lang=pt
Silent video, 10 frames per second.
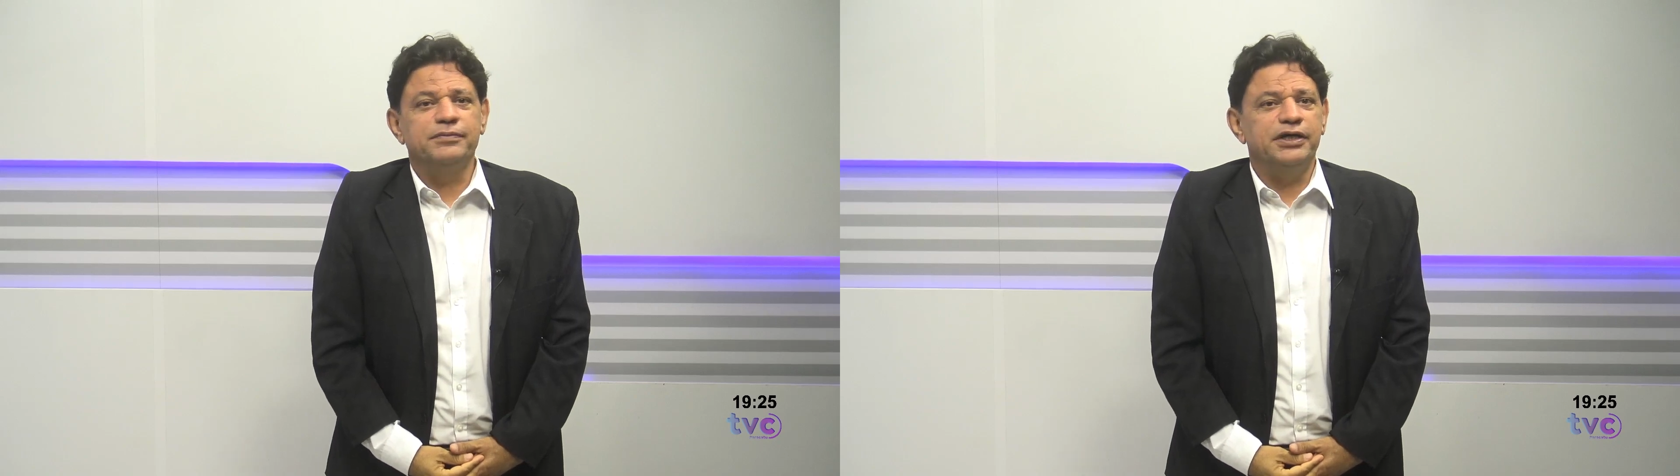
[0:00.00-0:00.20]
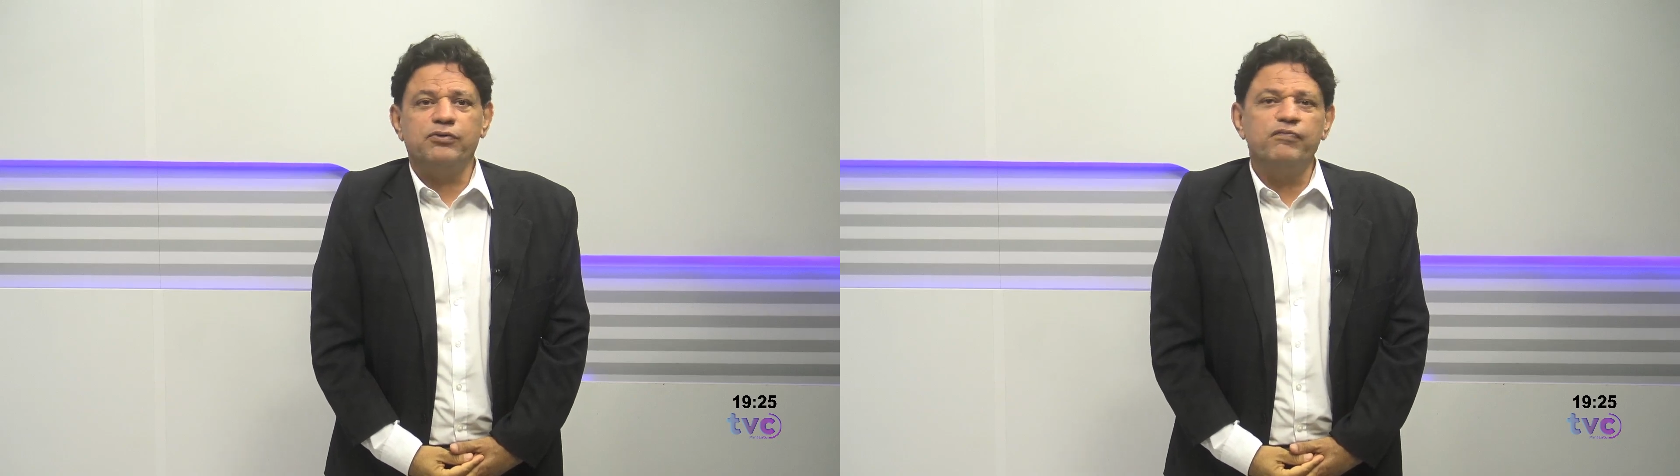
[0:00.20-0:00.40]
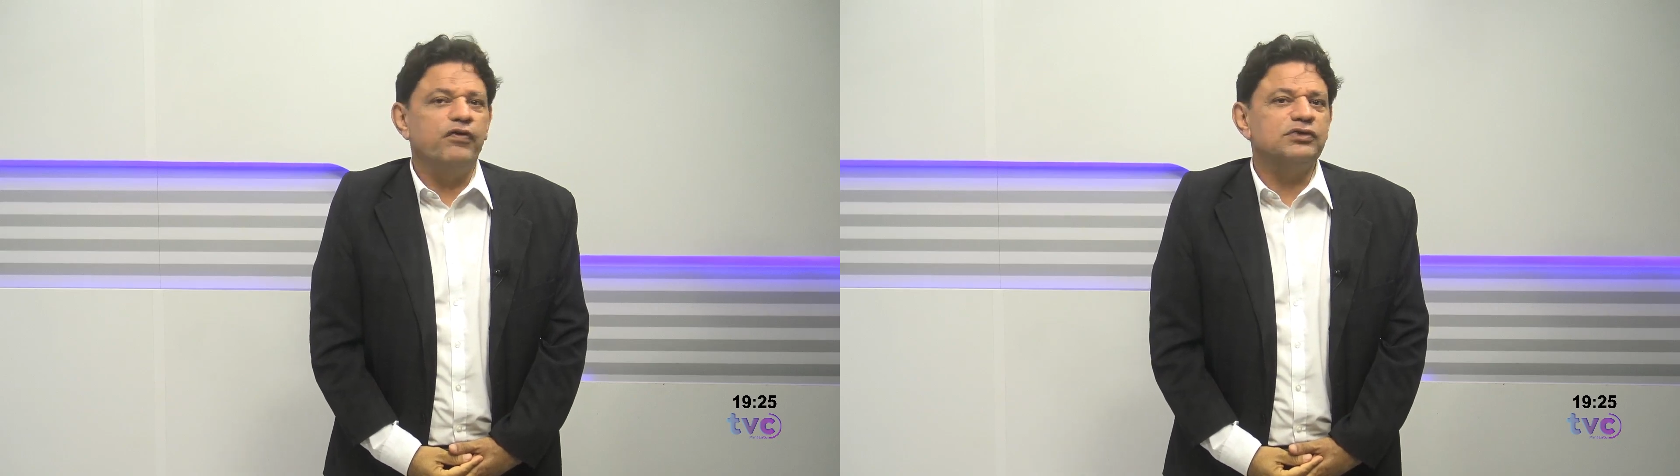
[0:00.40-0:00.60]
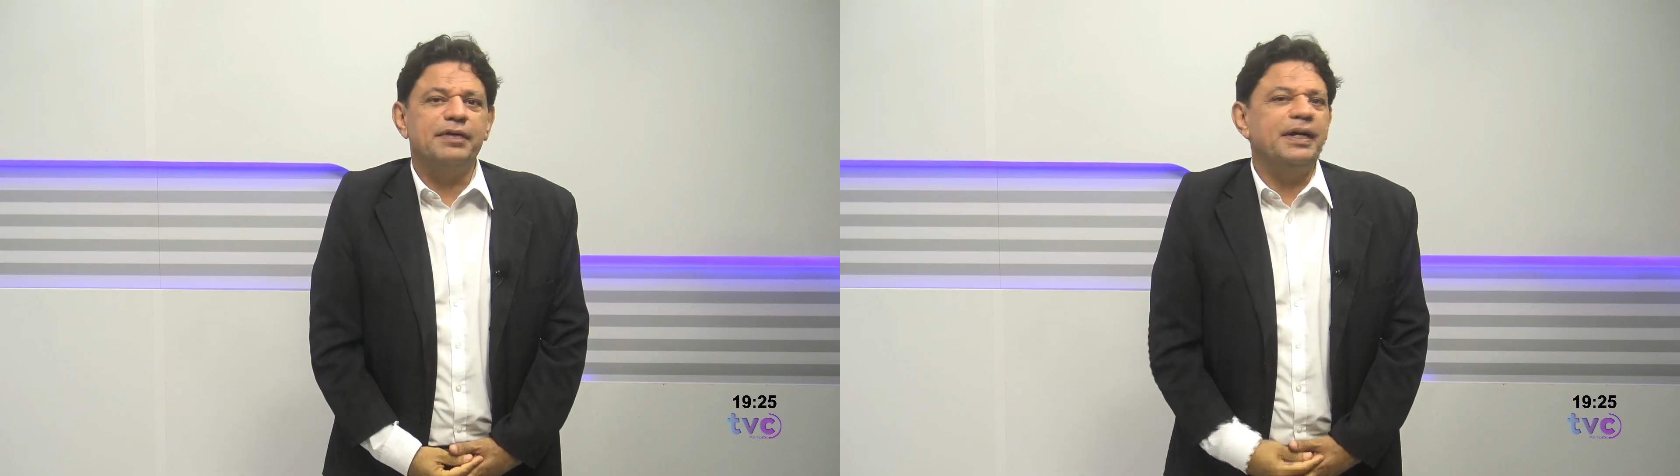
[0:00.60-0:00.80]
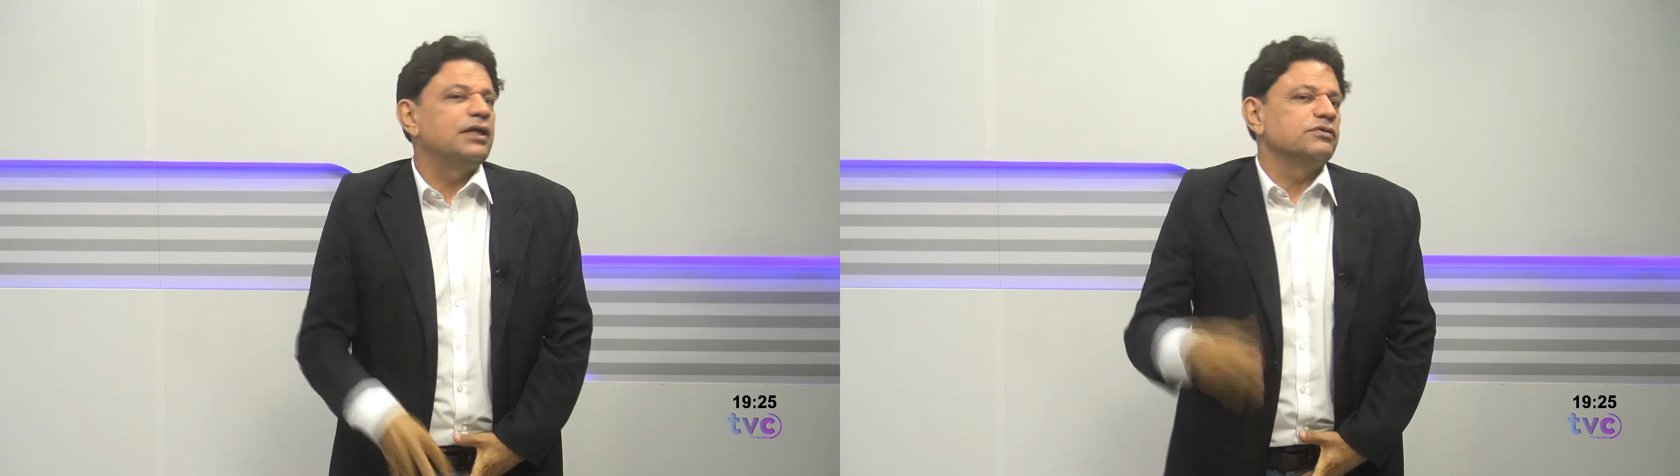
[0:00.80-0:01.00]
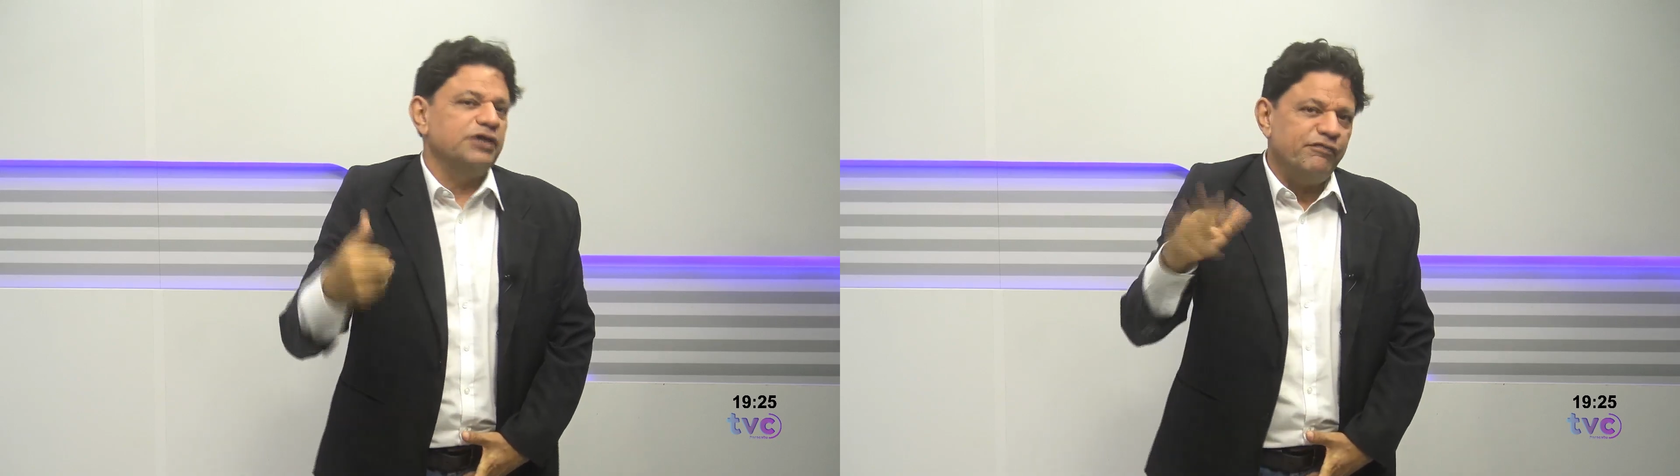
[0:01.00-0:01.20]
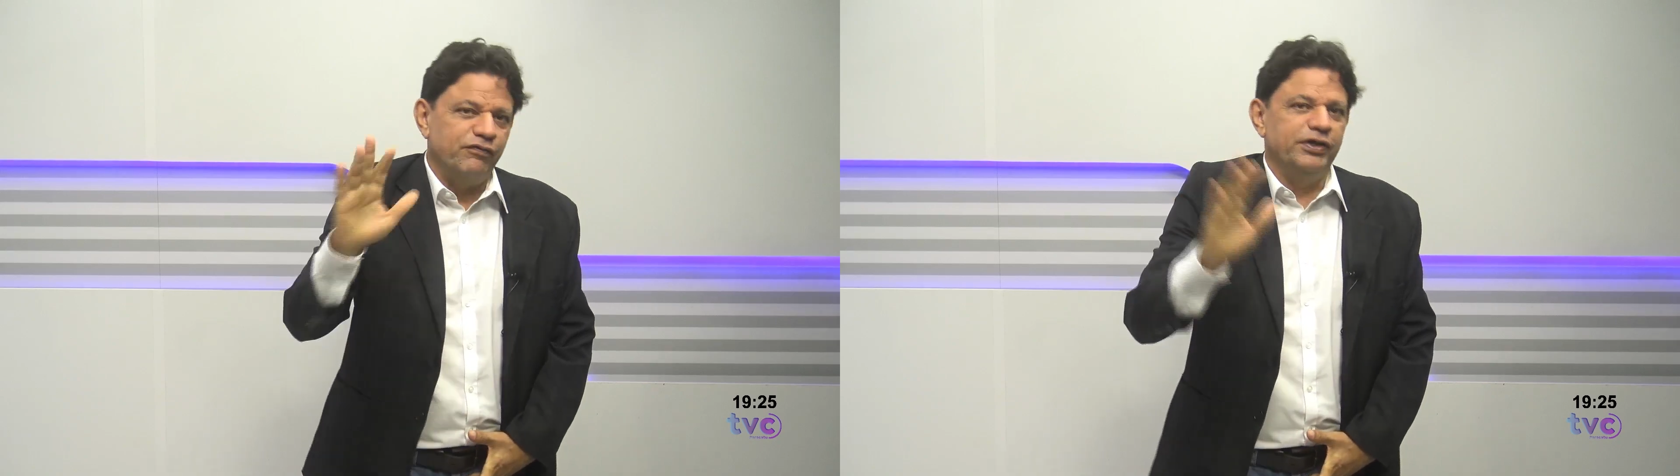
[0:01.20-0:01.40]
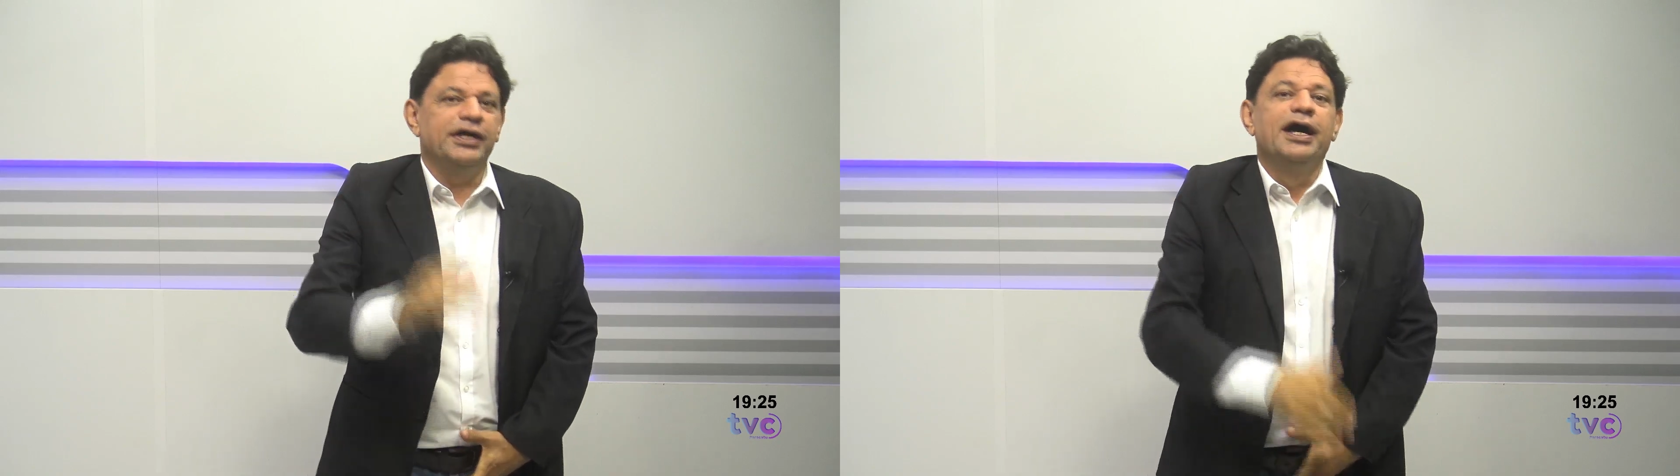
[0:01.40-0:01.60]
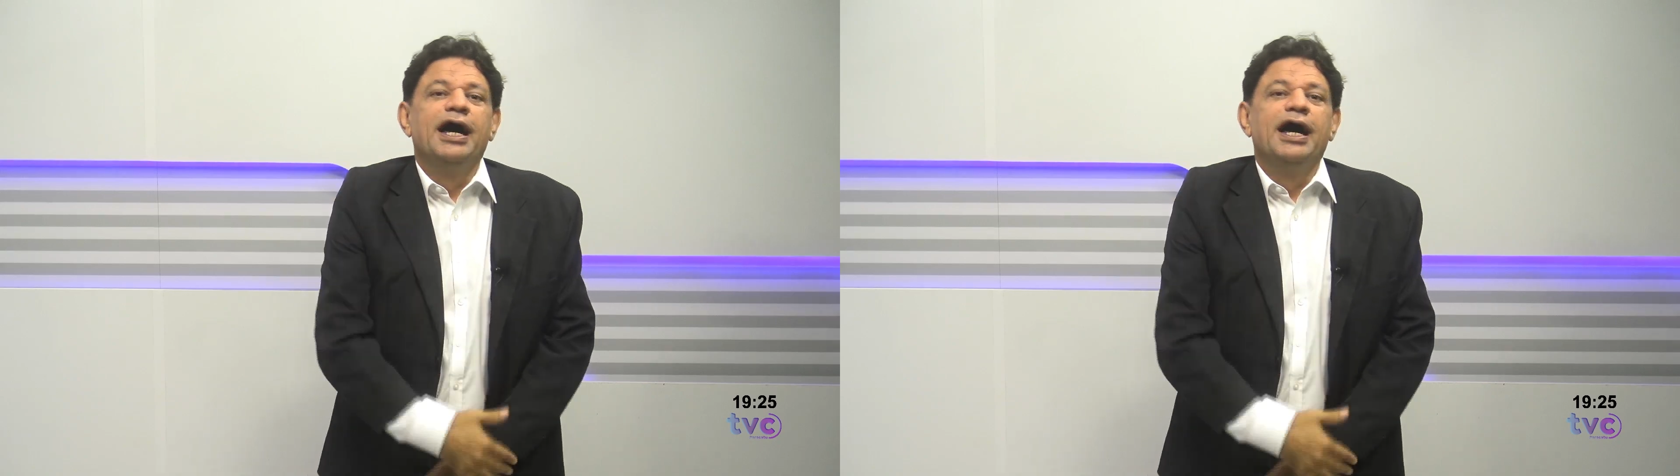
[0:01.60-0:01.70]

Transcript: não tem como voltar mais não, já foi.